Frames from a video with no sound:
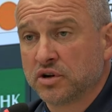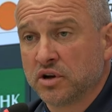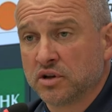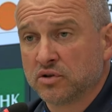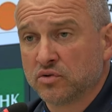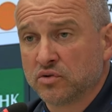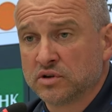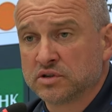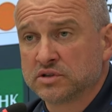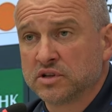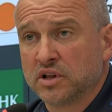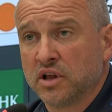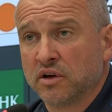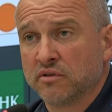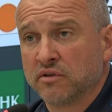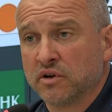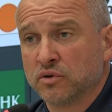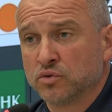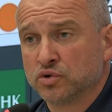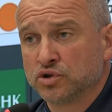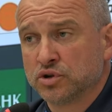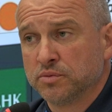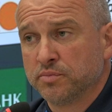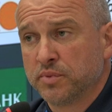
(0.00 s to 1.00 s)
которые
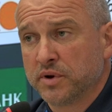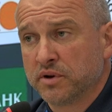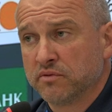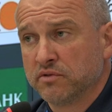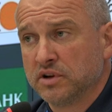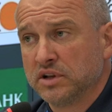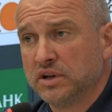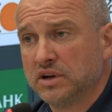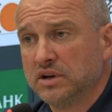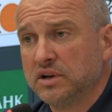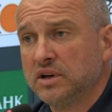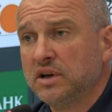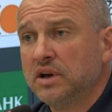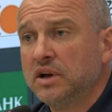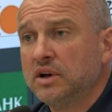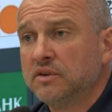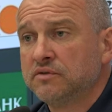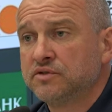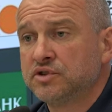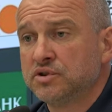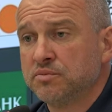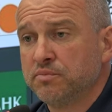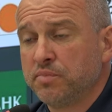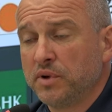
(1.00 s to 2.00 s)
Славия уже провела
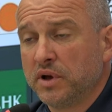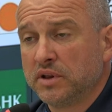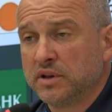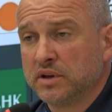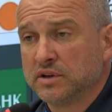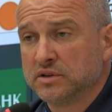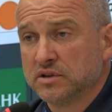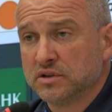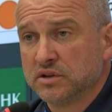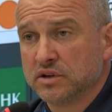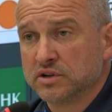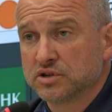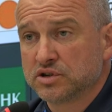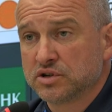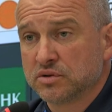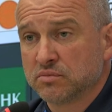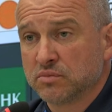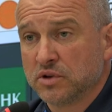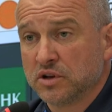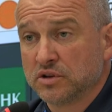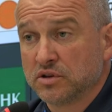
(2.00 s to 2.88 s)
в чемпионате нашем,